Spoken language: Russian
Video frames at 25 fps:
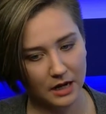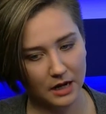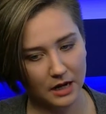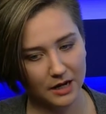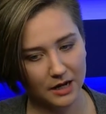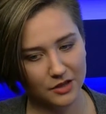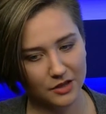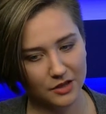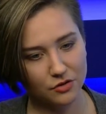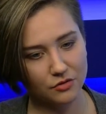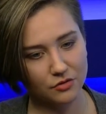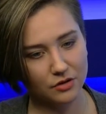
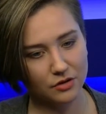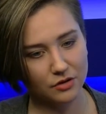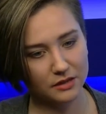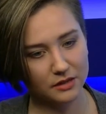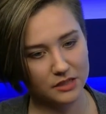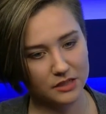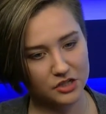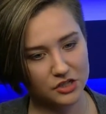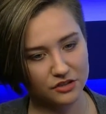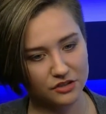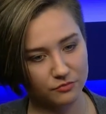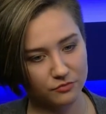Но,
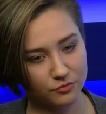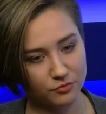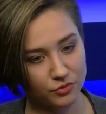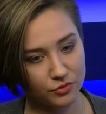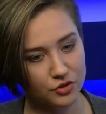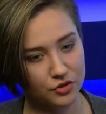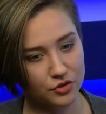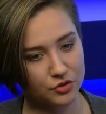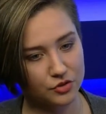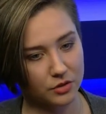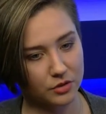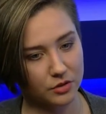конечно, в
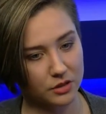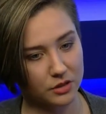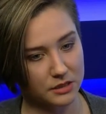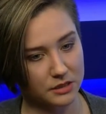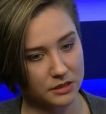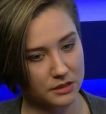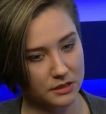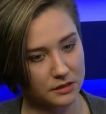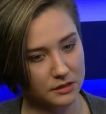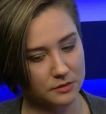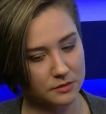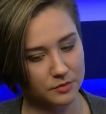будущем
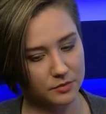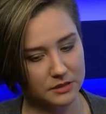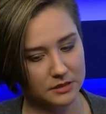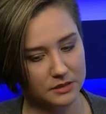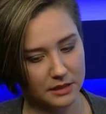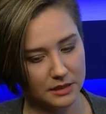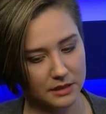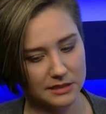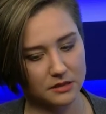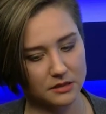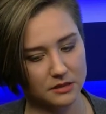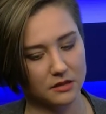хотелось бы
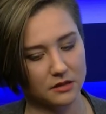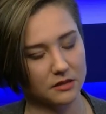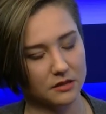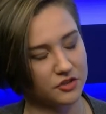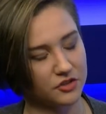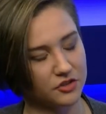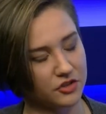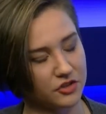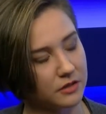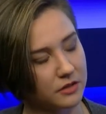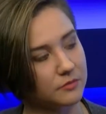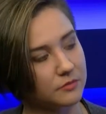стать
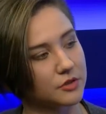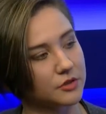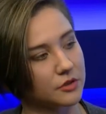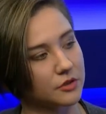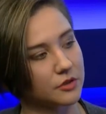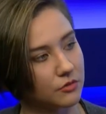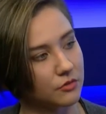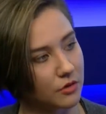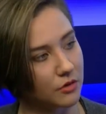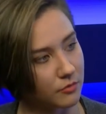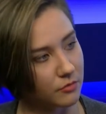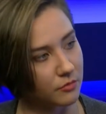членом
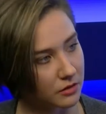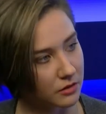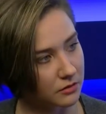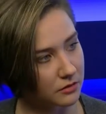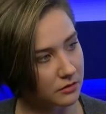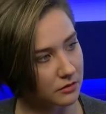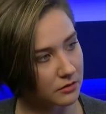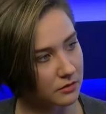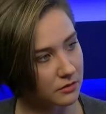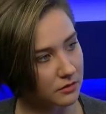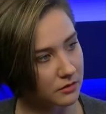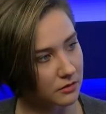техкома.
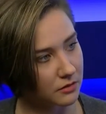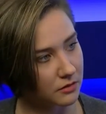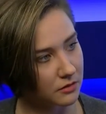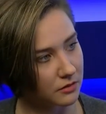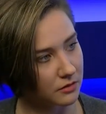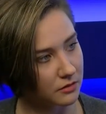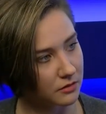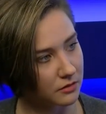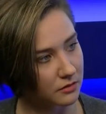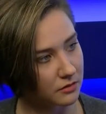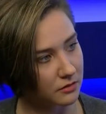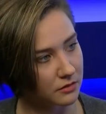
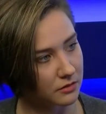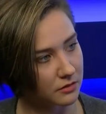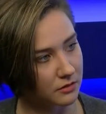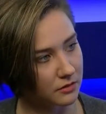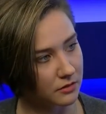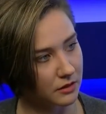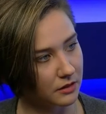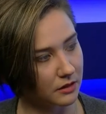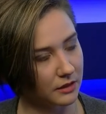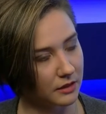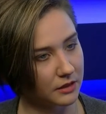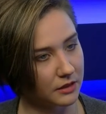
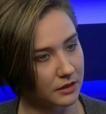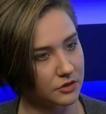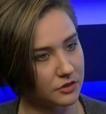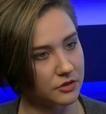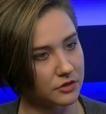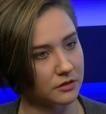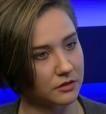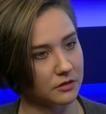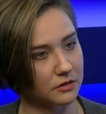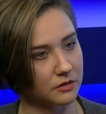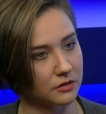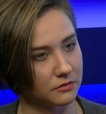Конечно,
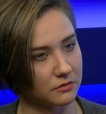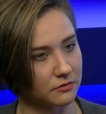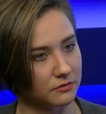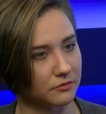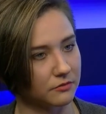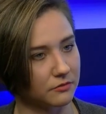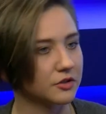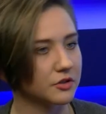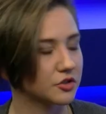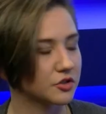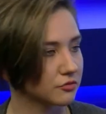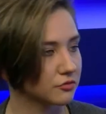это
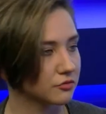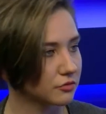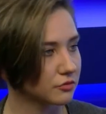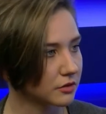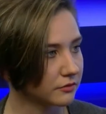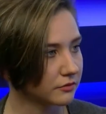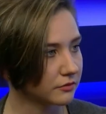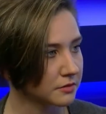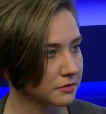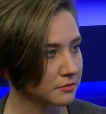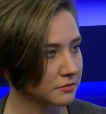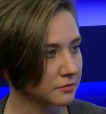выше
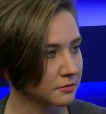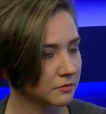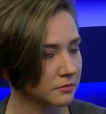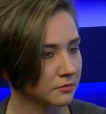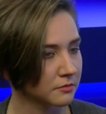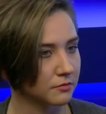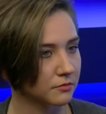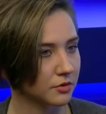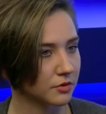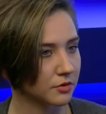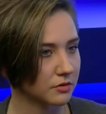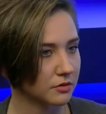уровень.
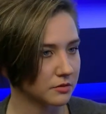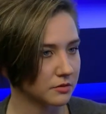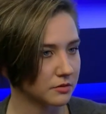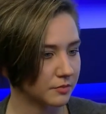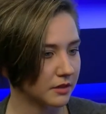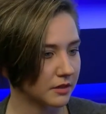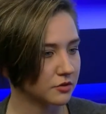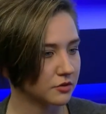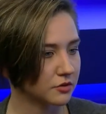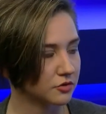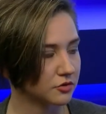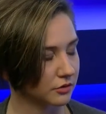Просто
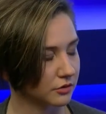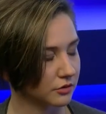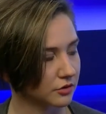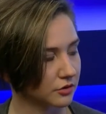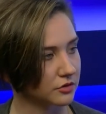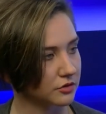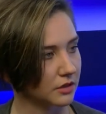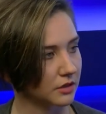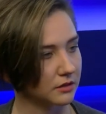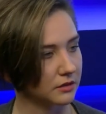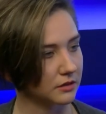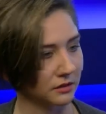понятно, что
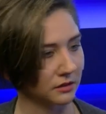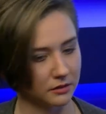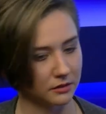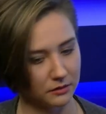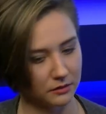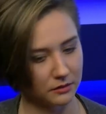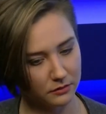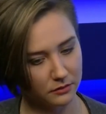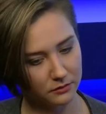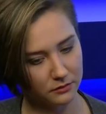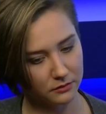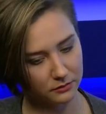начинать
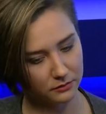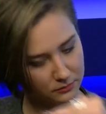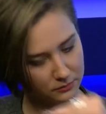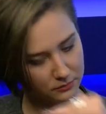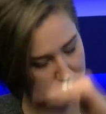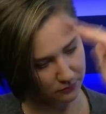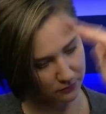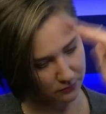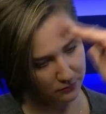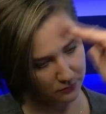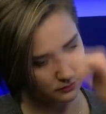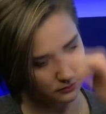надо
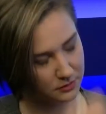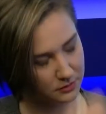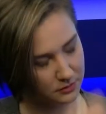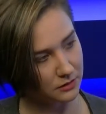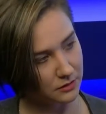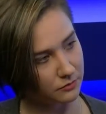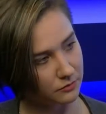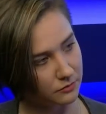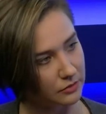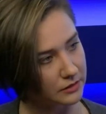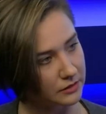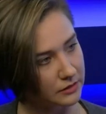
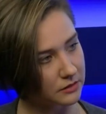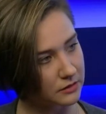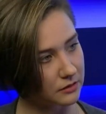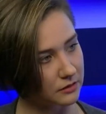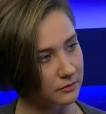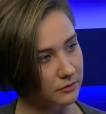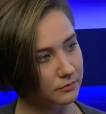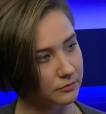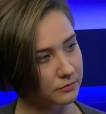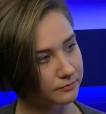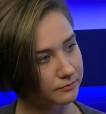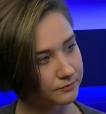
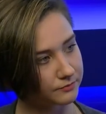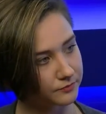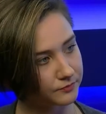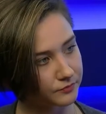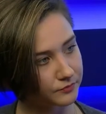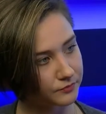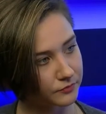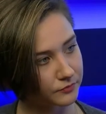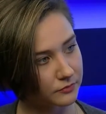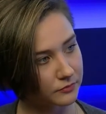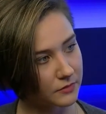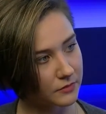степ-бай-степ,
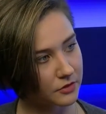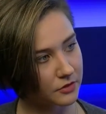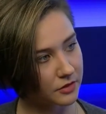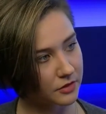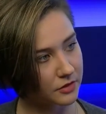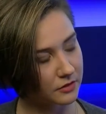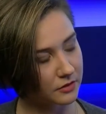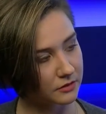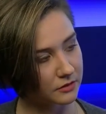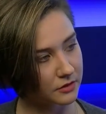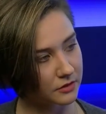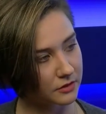
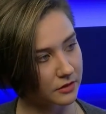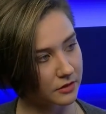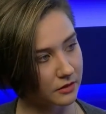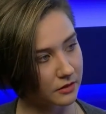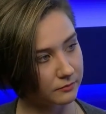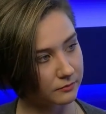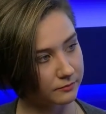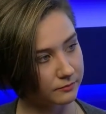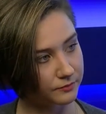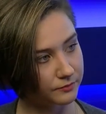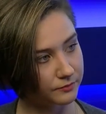шаг за шагом.